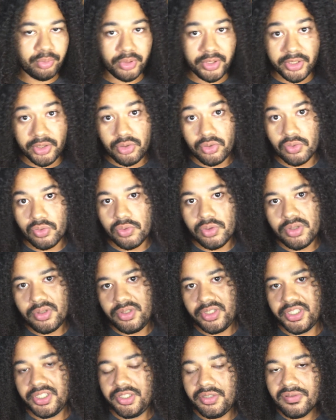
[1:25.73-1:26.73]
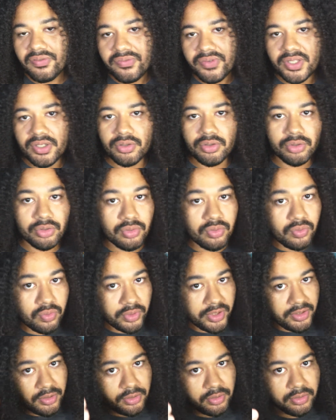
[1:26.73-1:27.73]
Por isso, o uso de antivírus no
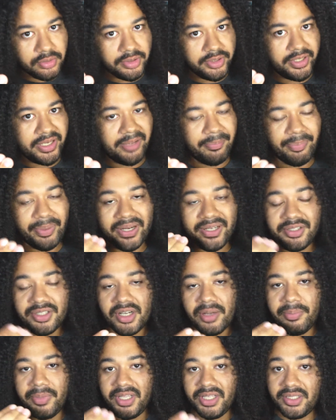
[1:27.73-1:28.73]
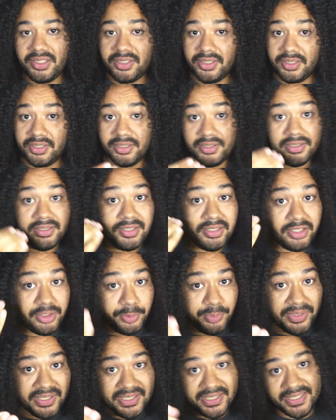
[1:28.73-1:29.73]
Windows é praticamente
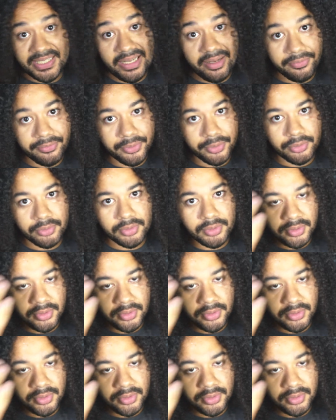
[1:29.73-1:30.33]
indispensável.